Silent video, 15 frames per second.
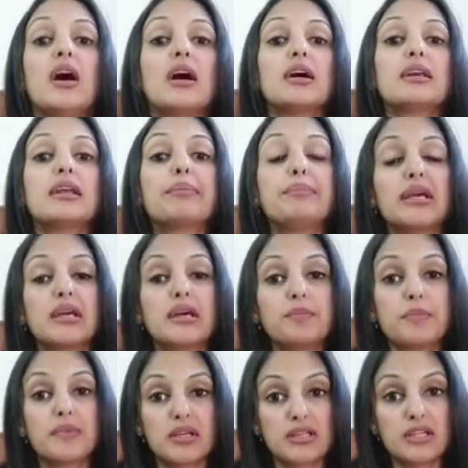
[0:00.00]
अगर आप
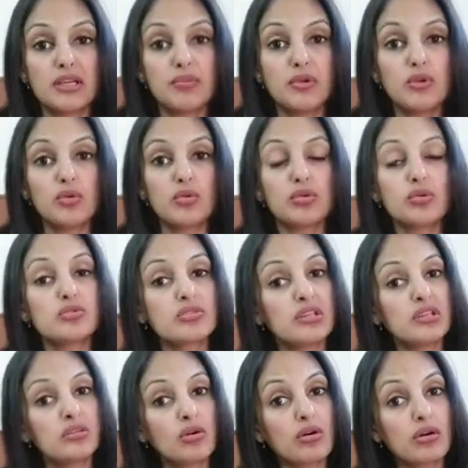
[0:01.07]
मेकअप करते भी हो तो
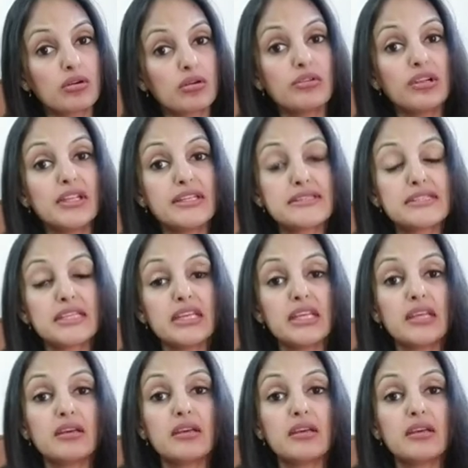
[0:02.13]
उसकी थॉरो क्लिनजिंग